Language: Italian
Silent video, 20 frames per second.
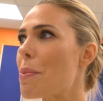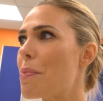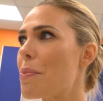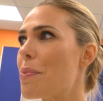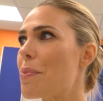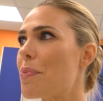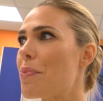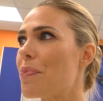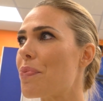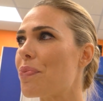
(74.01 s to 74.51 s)
mh,
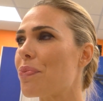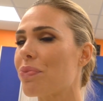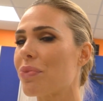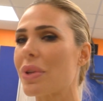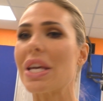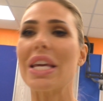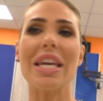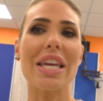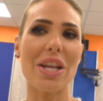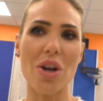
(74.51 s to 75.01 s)
mm,
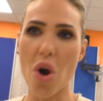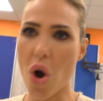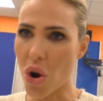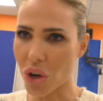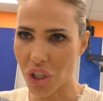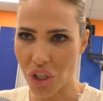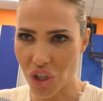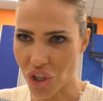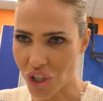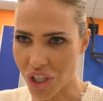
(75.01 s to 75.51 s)

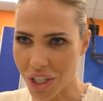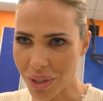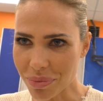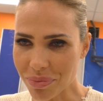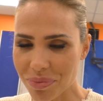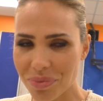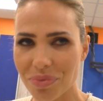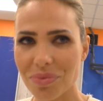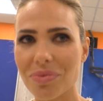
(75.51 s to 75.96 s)
ironici